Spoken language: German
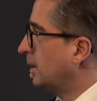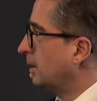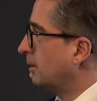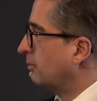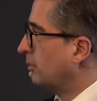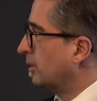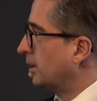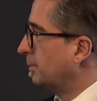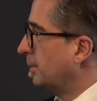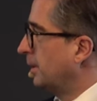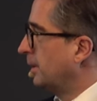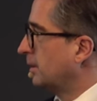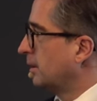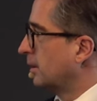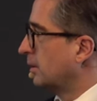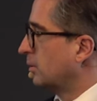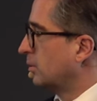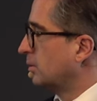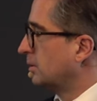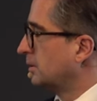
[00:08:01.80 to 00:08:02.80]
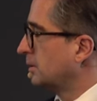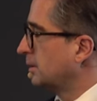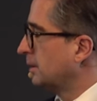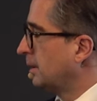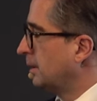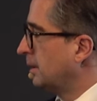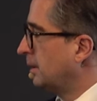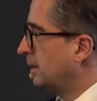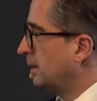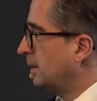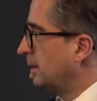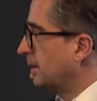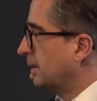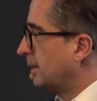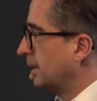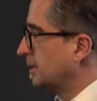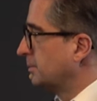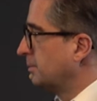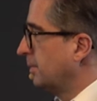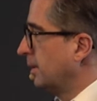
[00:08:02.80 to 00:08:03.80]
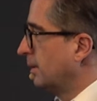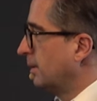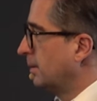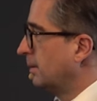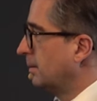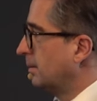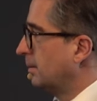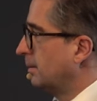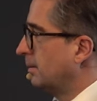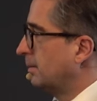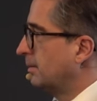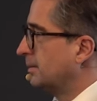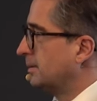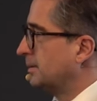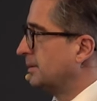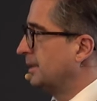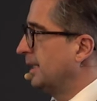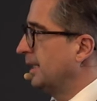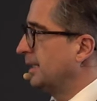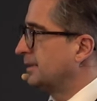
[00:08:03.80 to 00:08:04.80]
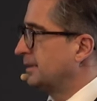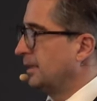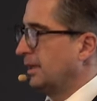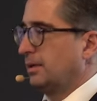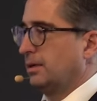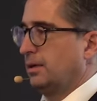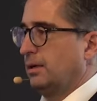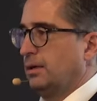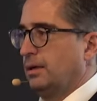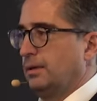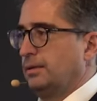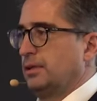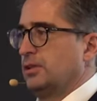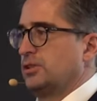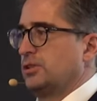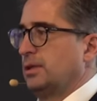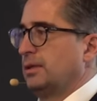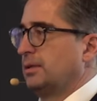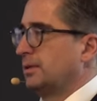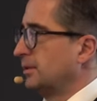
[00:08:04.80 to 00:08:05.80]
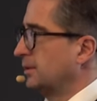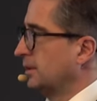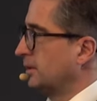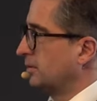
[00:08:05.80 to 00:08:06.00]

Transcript: vor dem Hintergrund, dass man sehr, sehr nah an der Stadt ist.